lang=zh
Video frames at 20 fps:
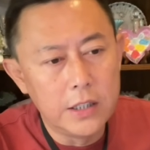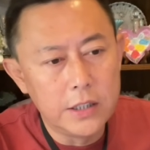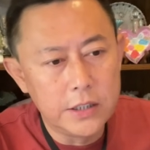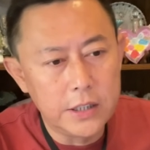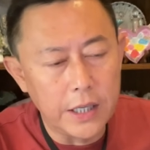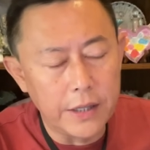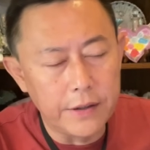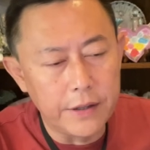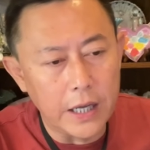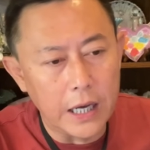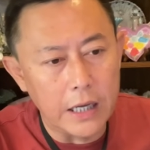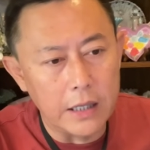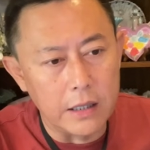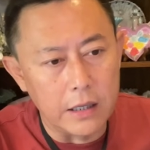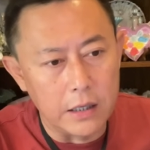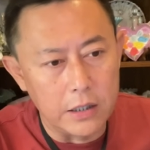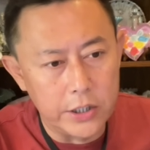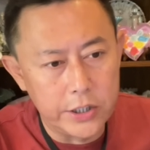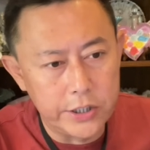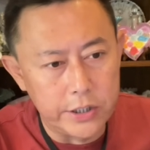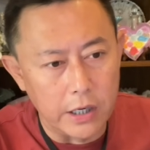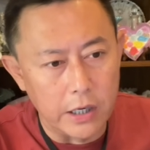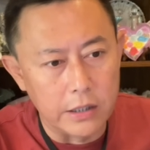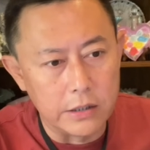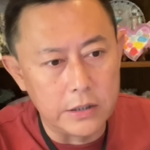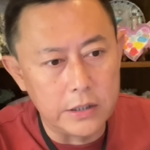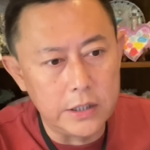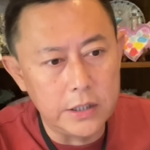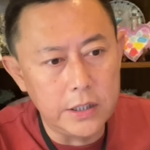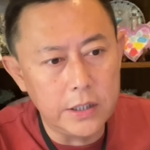现在的
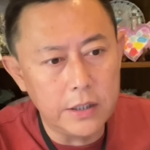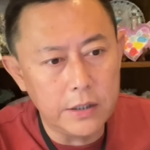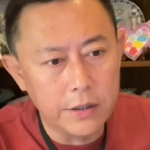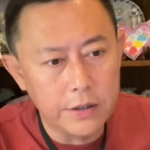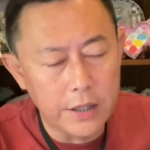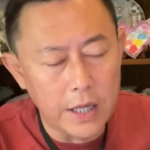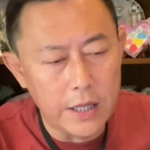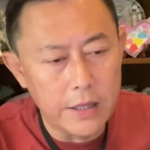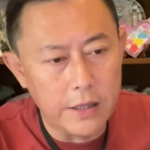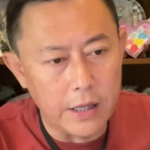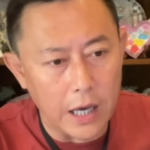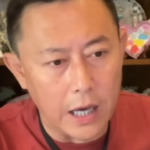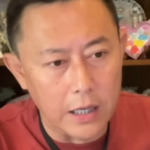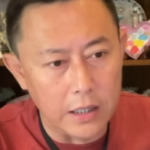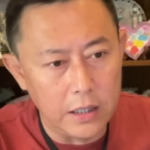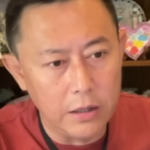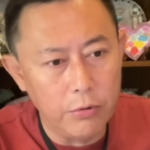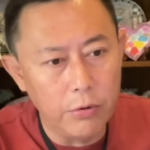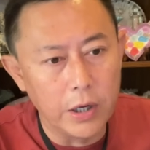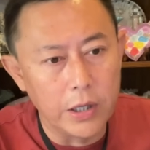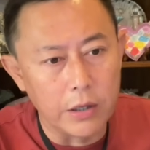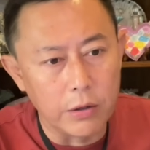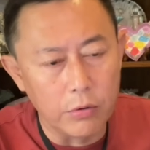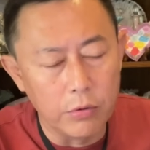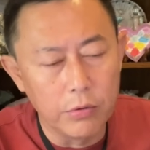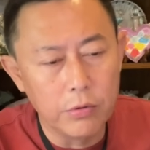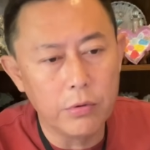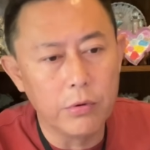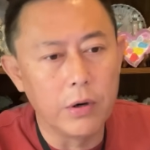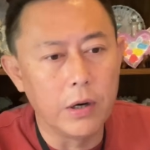省级三甲医院的
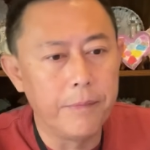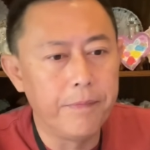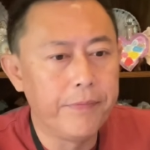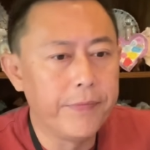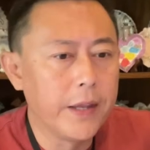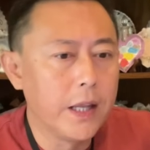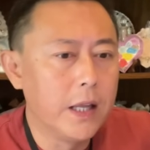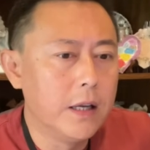工作，